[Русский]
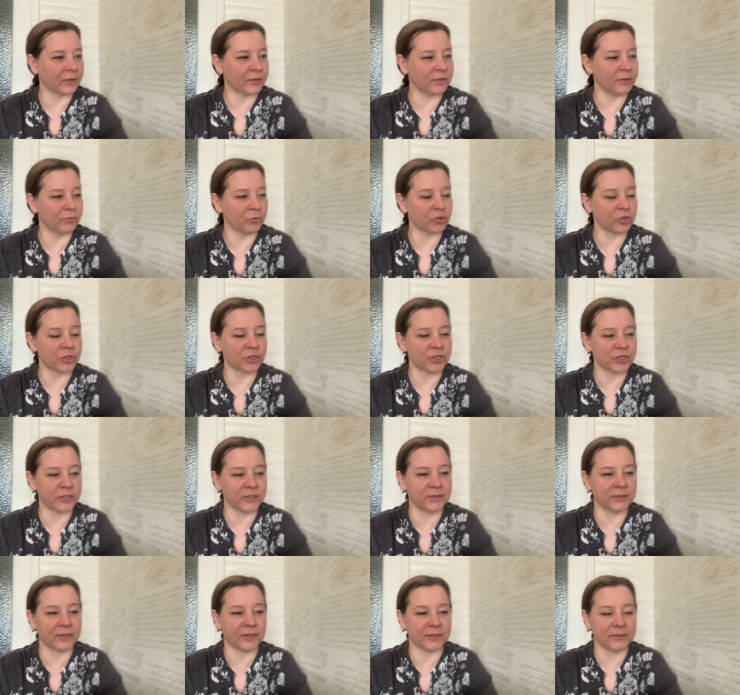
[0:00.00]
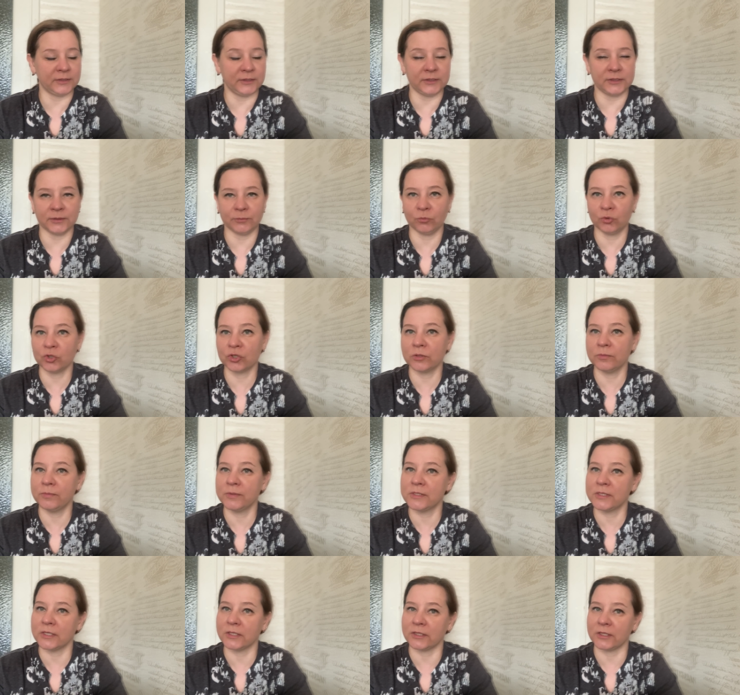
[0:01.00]
немножко начинает доходить, а может
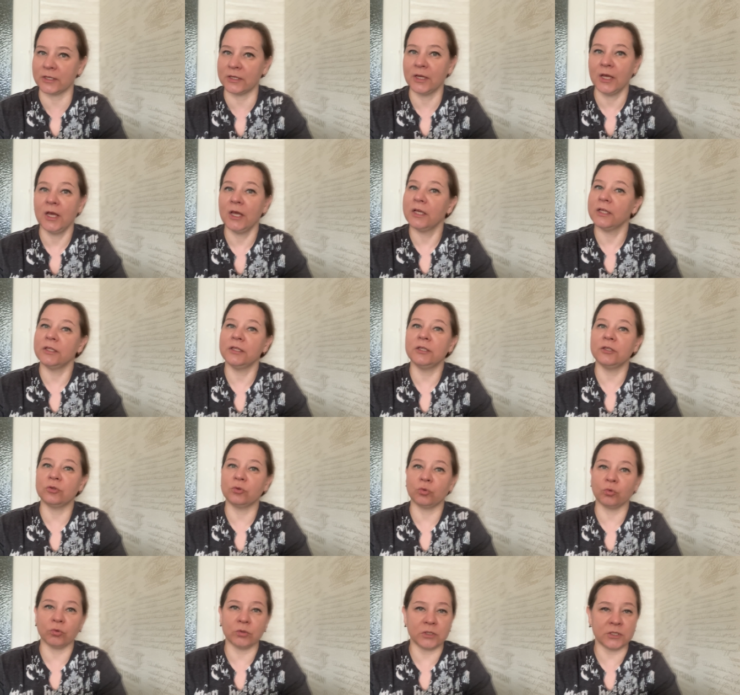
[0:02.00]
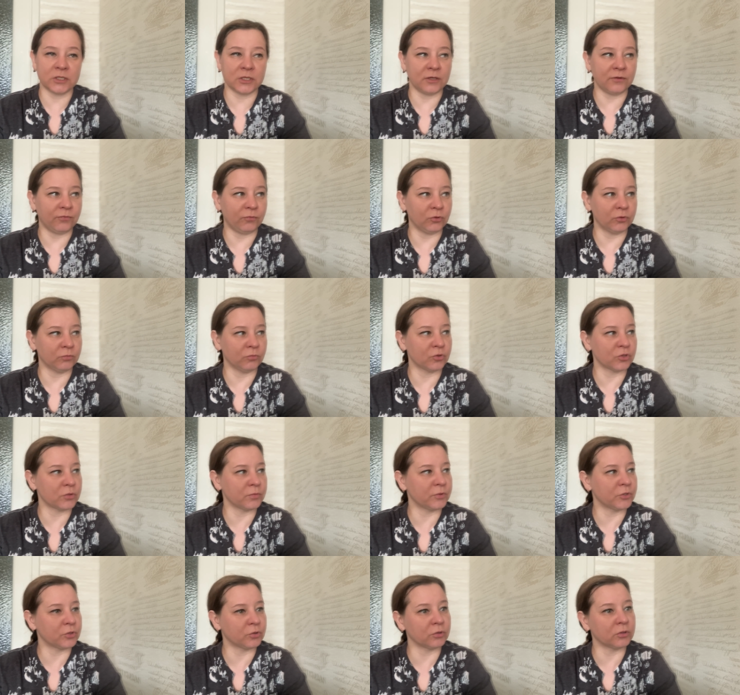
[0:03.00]
быть это не тот телефон, может
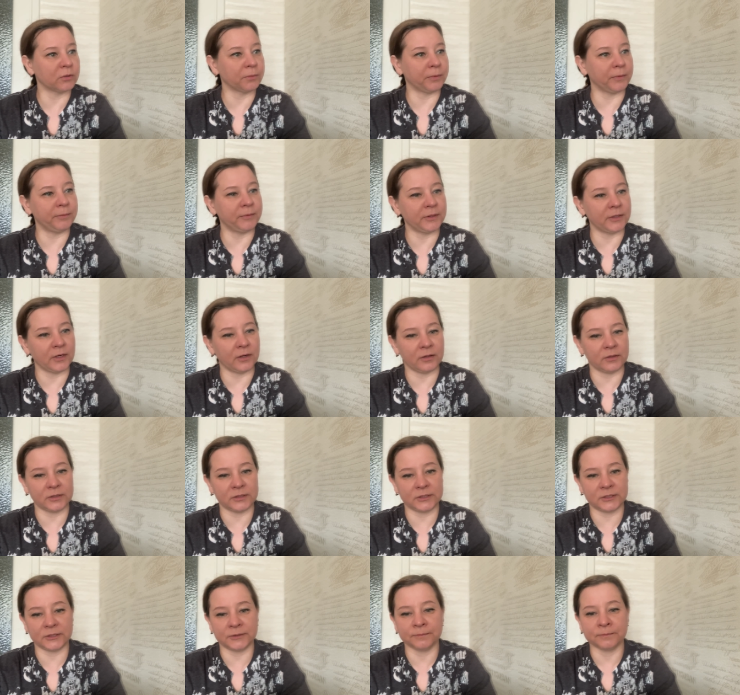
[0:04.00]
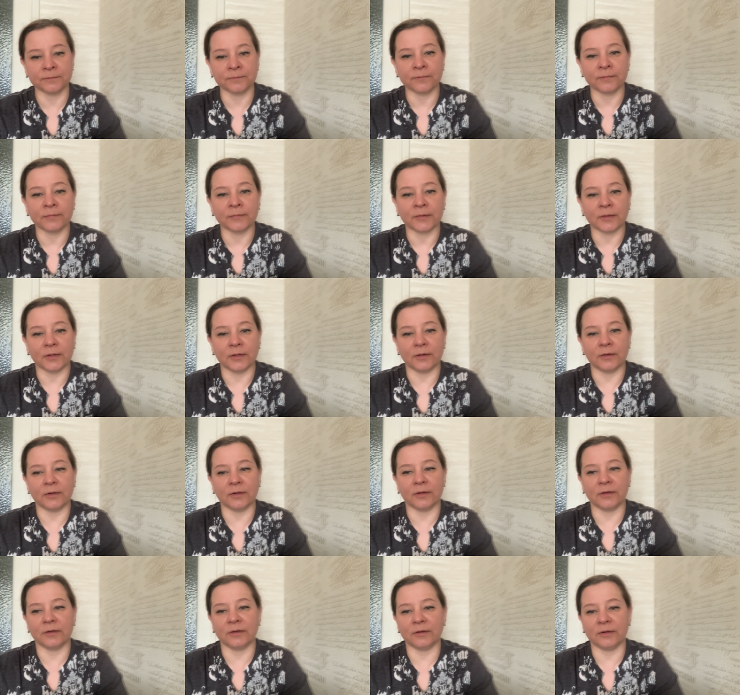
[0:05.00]
быть что-то поменялось,
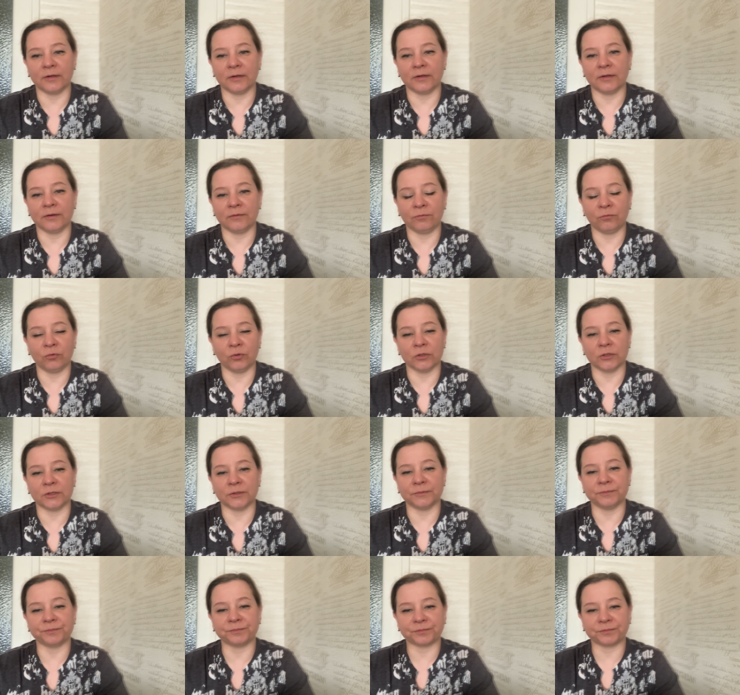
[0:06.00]
а, вот,